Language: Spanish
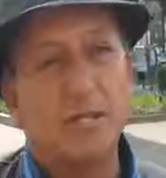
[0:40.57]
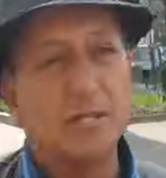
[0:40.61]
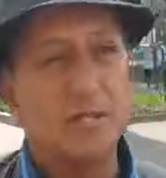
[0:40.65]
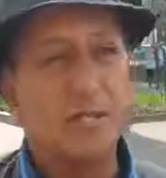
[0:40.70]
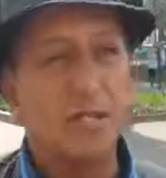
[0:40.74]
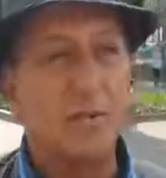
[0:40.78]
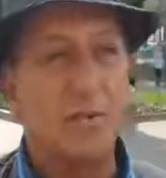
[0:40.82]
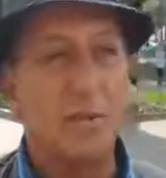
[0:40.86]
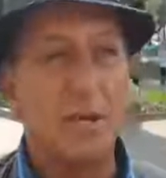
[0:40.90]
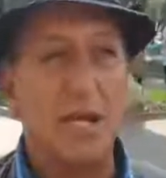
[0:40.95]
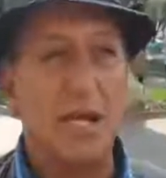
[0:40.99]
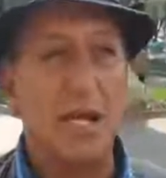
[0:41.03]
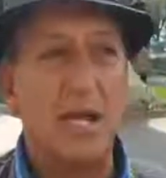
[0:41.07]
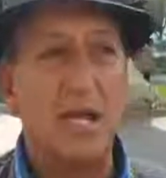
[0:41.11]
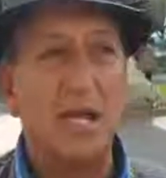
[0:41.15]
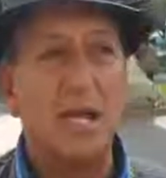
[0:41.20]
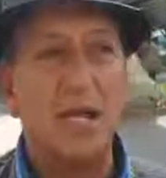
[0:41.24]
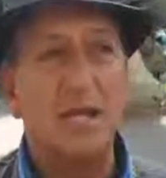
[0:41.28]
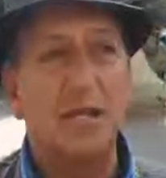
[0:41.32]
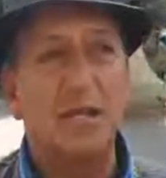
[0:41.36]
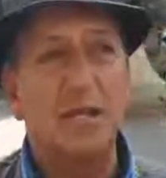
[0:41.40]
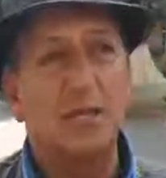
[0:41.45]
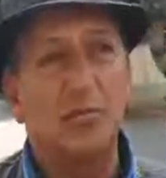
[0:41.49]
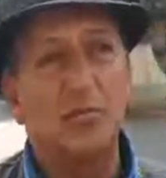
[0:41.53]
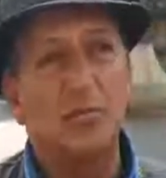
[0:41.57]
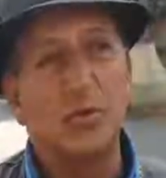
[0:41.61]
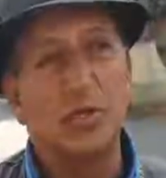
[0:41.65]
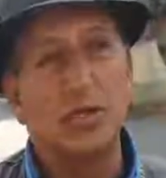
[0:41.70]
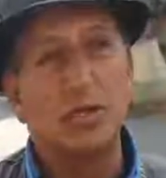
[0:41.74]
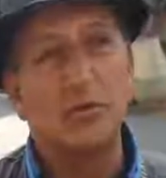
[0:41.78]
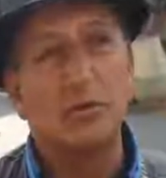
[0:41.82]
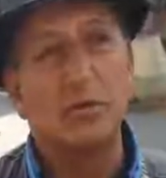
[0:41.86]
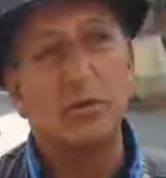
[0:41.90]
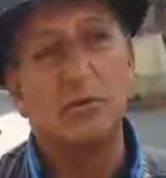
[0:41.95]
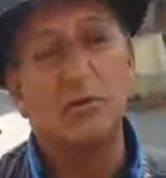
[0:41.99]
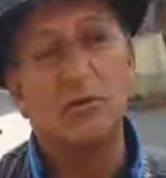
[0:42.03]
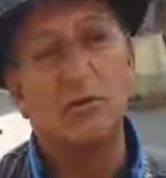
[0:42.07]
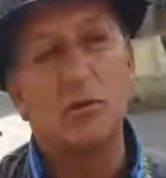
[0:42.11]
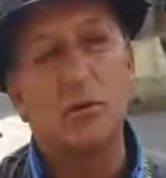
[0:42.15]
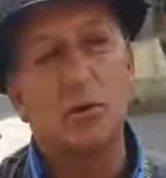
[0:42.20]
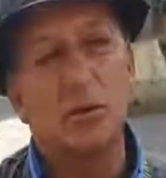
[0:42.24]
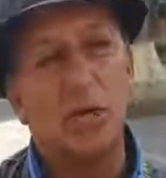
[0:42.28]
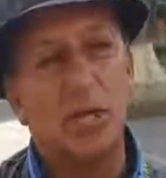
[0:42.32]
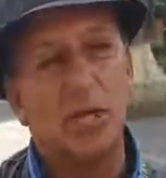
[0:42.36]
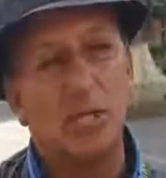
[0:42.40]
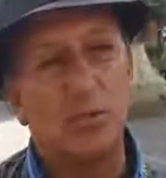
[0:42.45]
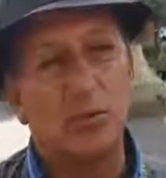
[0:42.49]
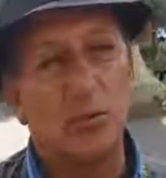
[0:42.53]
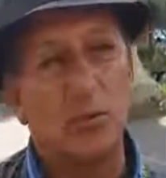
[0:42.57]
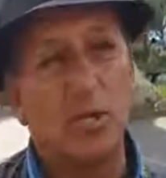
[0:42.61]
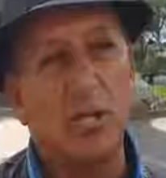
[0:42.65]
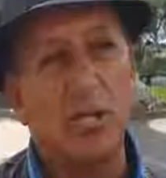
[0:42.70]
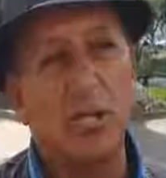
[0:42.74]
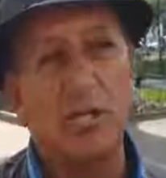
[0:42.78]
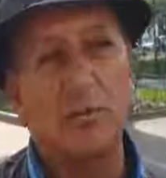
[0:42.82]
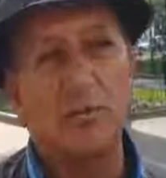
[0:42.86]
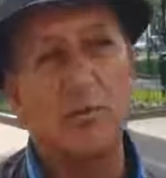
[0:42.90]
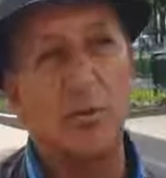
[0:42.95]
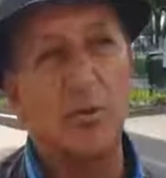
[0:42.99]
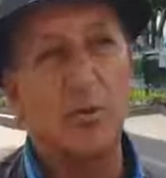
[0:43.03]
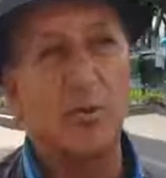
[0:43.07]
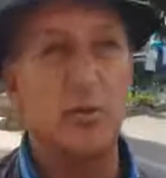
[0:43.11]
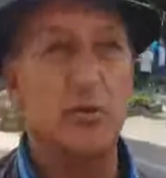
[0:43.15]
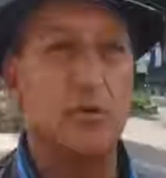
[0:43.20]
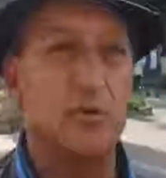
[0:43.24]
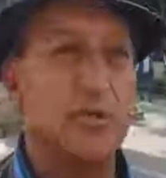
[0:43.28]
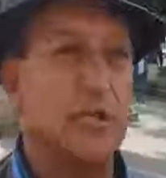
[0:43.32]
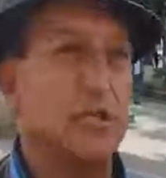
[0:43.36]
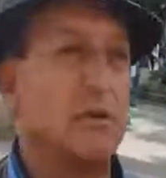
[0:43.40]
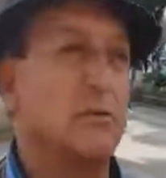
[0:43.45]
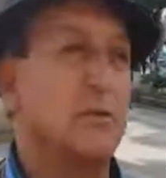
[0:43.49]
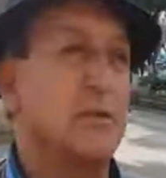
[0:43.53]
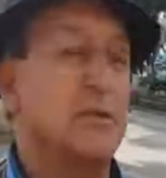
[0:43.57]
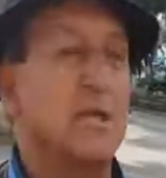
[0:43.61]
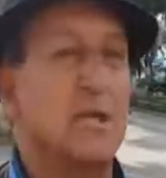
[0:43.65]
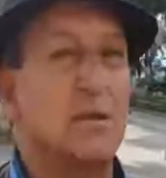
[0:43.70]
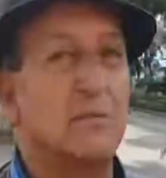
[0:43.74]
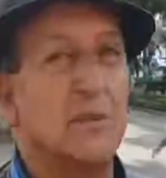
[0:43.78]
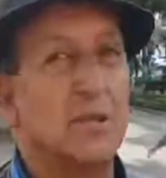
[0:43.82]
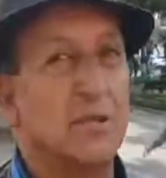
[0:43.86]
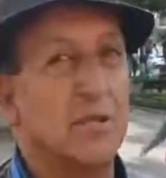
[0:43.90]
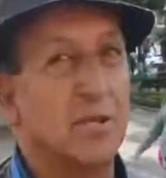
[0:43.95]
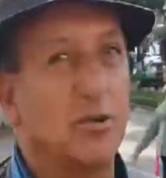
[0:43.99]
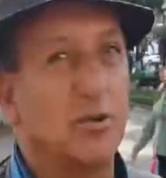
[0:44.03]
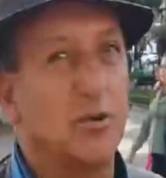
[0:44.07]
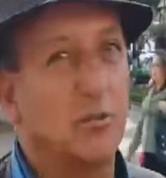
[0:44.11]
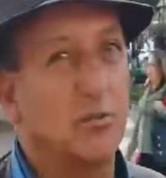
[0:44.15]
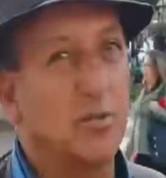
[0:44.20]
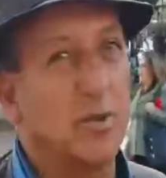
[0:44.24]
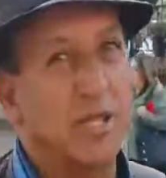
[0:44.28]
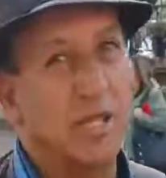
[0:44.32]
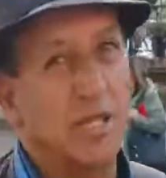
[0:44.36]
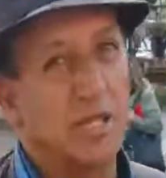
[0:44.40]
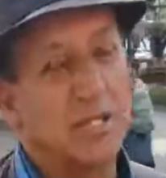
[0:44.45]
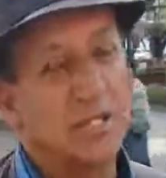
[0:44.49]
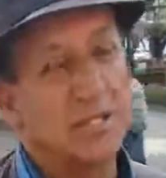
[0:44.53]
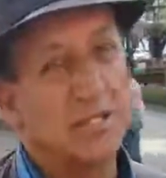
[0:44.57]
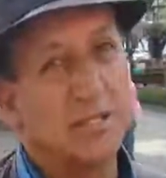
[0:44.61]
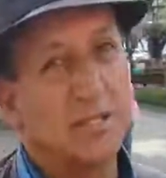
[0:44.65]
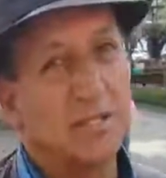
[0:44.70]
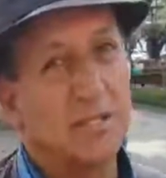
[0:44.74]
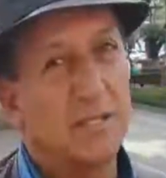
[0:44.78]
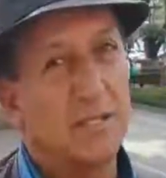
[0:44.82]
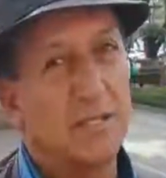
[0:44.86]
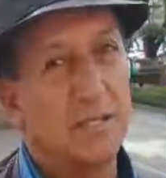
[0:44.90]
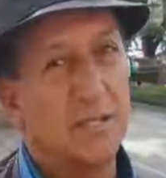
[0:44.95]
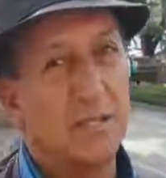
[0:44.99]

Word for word: Revelar, después luego escoger las fotos y finalmente copiarlas.